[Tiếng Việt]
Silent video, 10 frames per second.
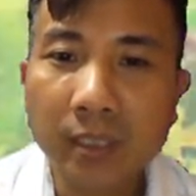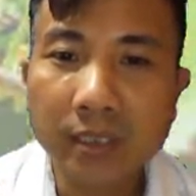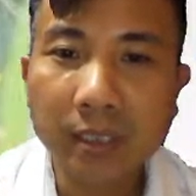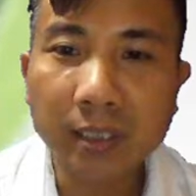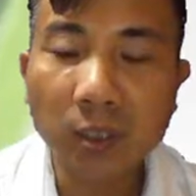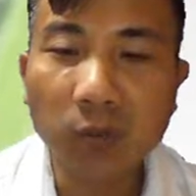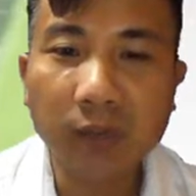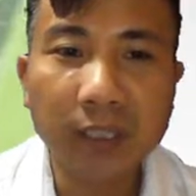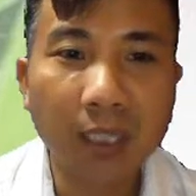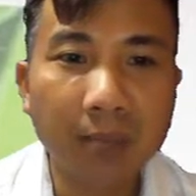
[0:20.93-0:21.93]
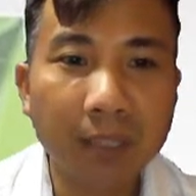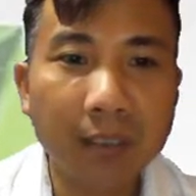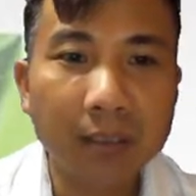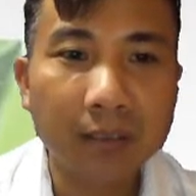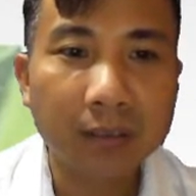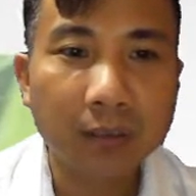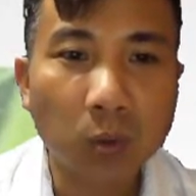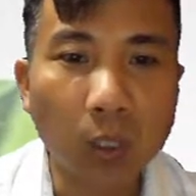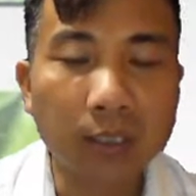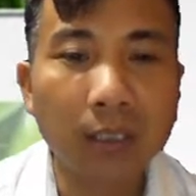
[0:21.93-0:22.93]
chứa rất nhiều vitamin,
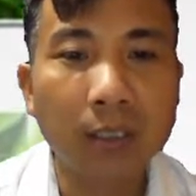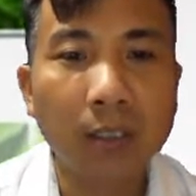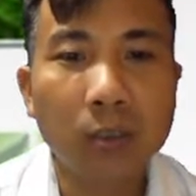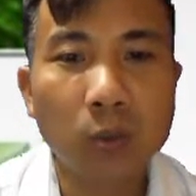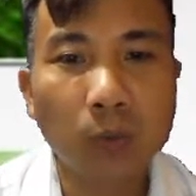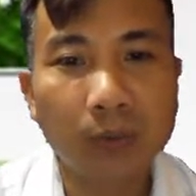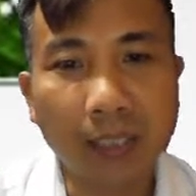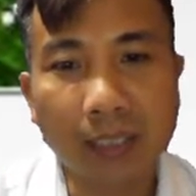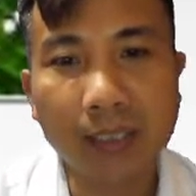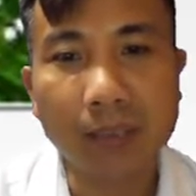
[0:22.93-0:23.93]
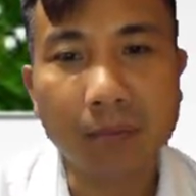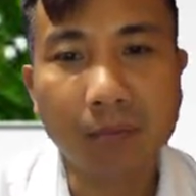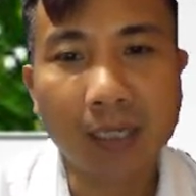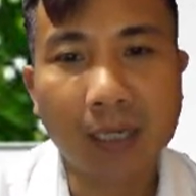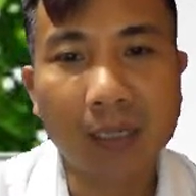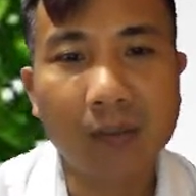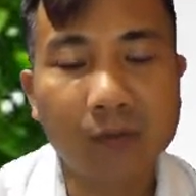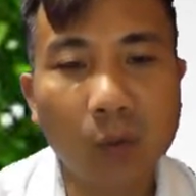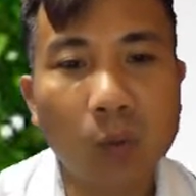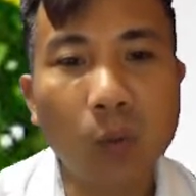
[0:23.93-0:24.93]
khoáng chất giúp giải nhiệt, mát gan
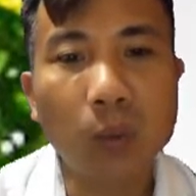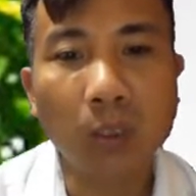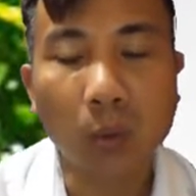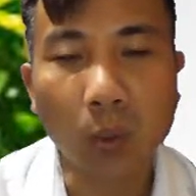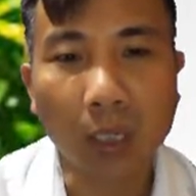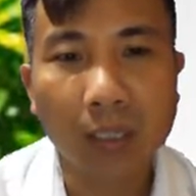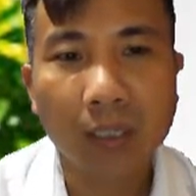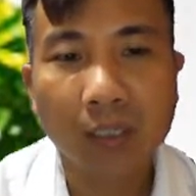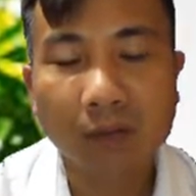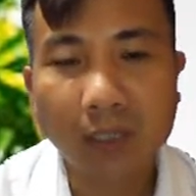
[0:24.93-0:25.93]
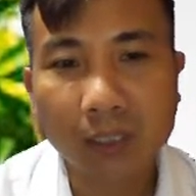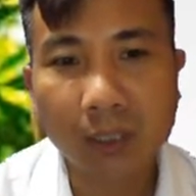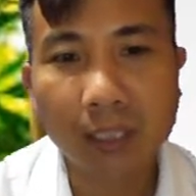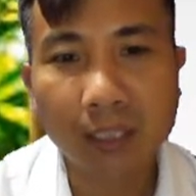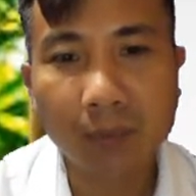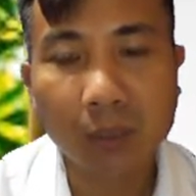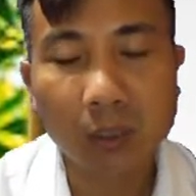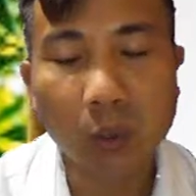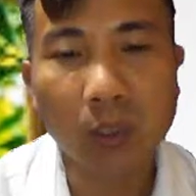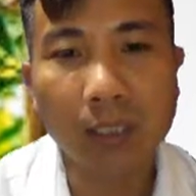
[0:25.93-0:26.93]
vô cùng hiệu quả. Và sau đây là một
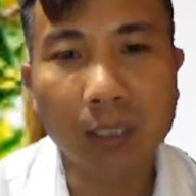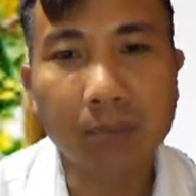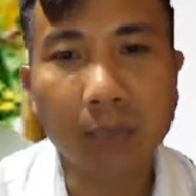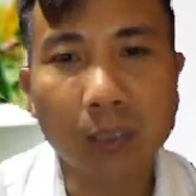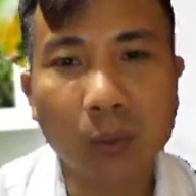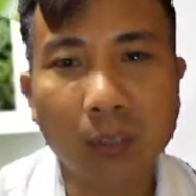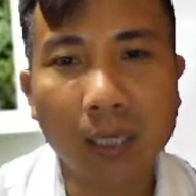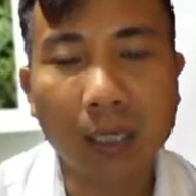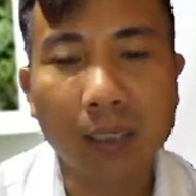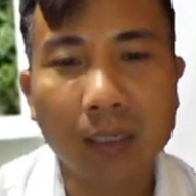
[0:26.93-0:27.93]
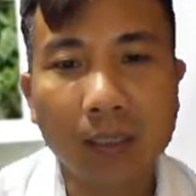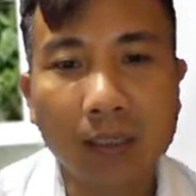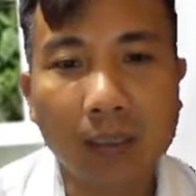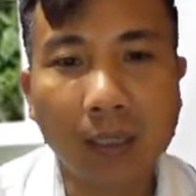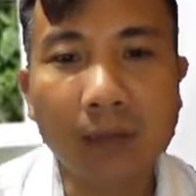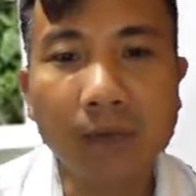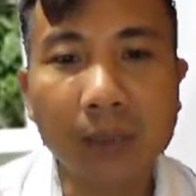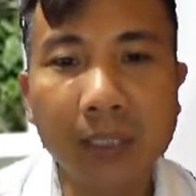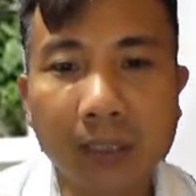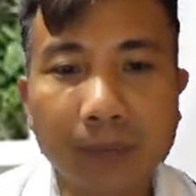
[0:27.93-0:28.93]
số lợi ích mà chúng ta cần
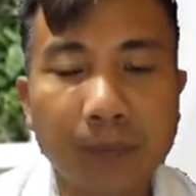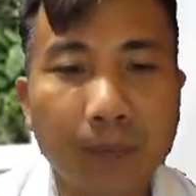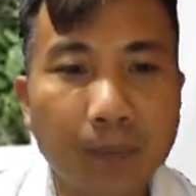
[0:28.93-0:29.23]
phải biết.